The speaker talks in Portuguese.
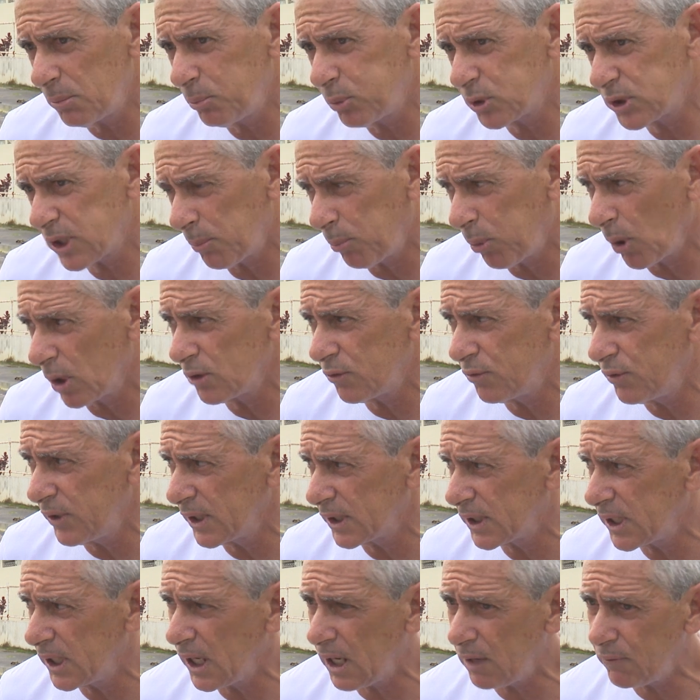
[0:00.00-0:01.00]
Você pode vir
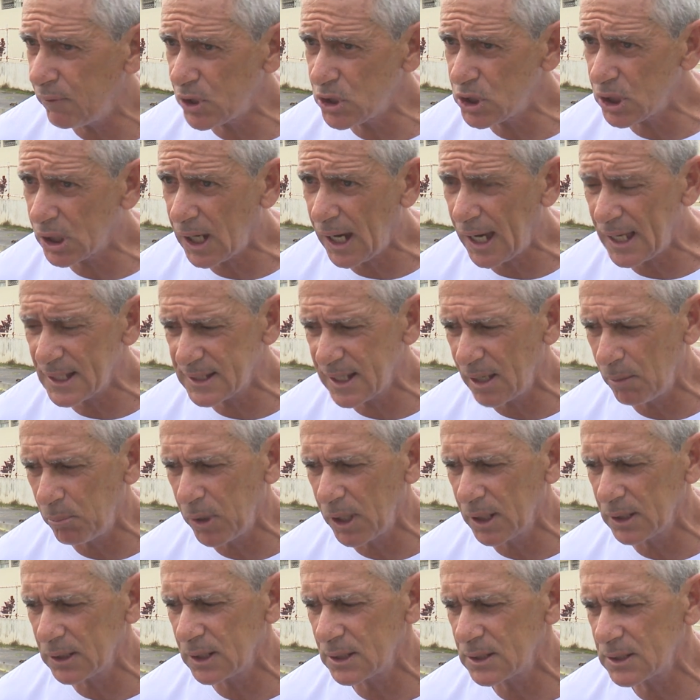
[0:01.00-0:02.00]
aqui reivindicar as
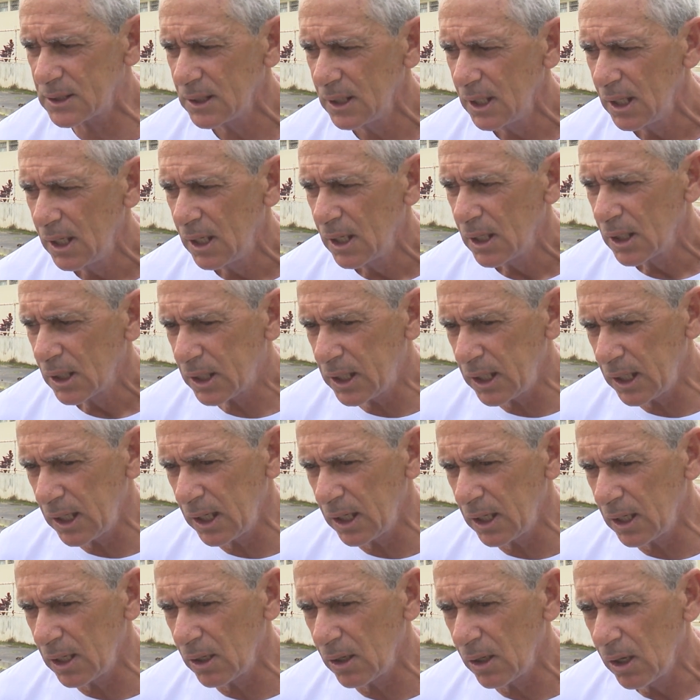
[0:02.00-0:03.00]
demandas
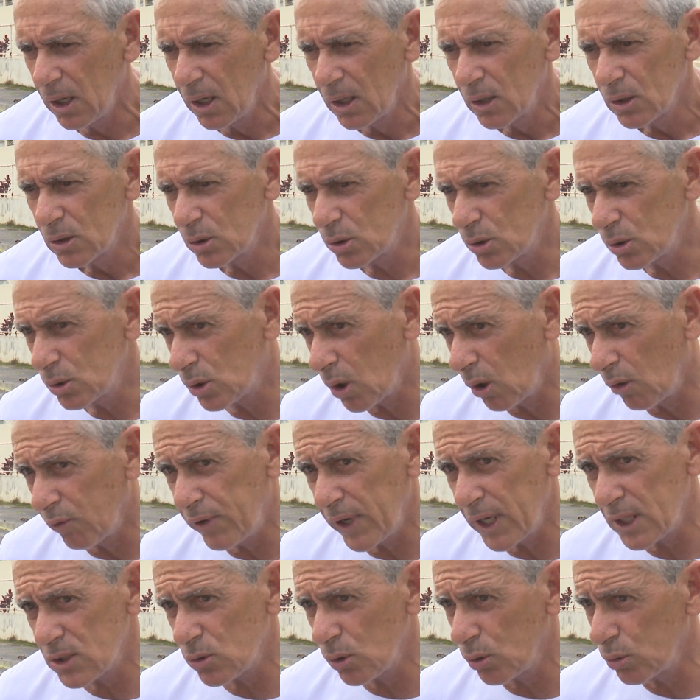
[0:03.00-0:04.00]
que
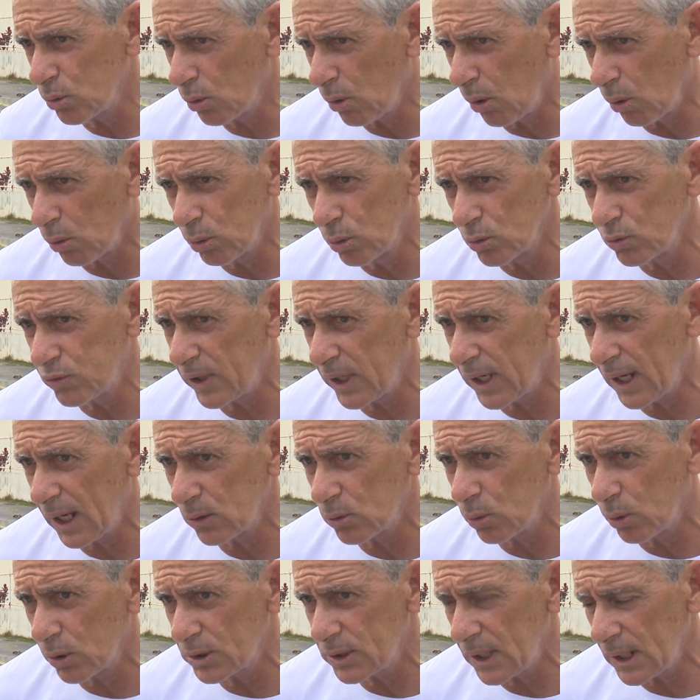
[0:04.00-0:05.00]
talvez alguns
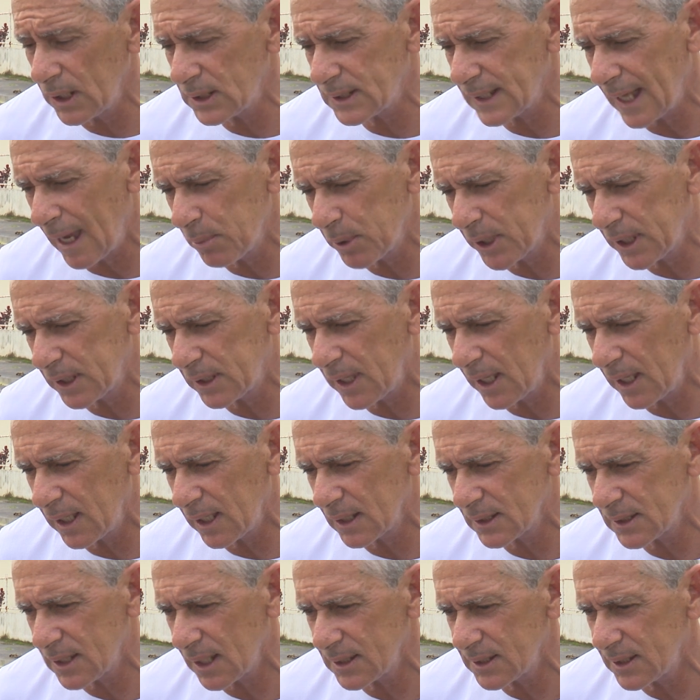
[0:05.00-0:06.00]
vereadores nem sabem que tem
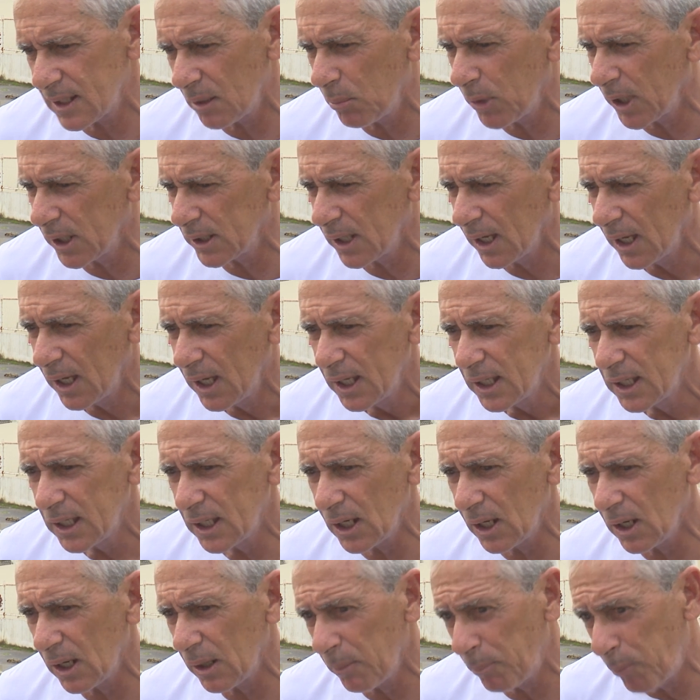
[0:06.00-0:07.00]
essas demandas. E
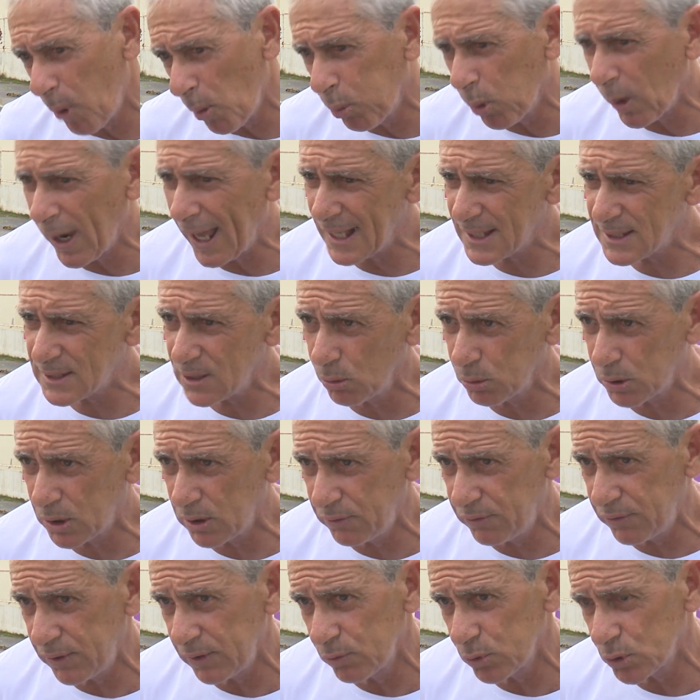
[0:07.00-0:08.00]
a população que
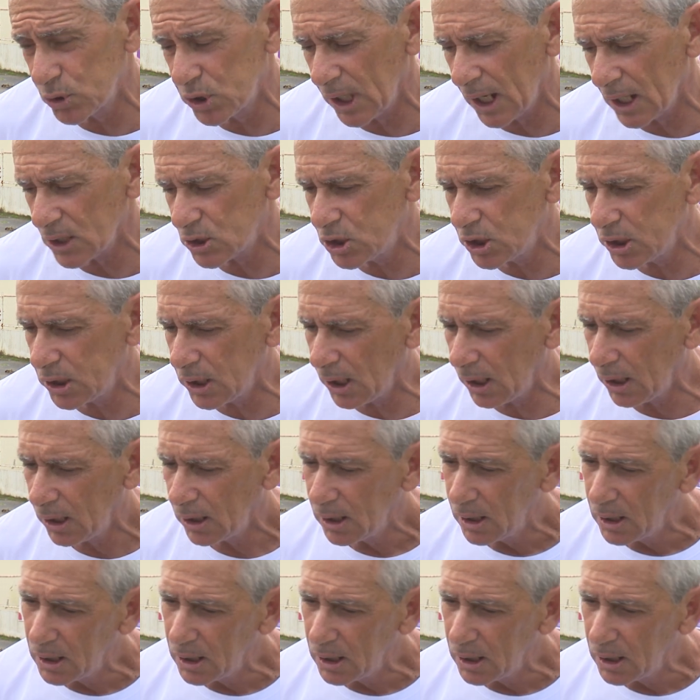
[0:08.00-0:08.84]
vive o dia a dia,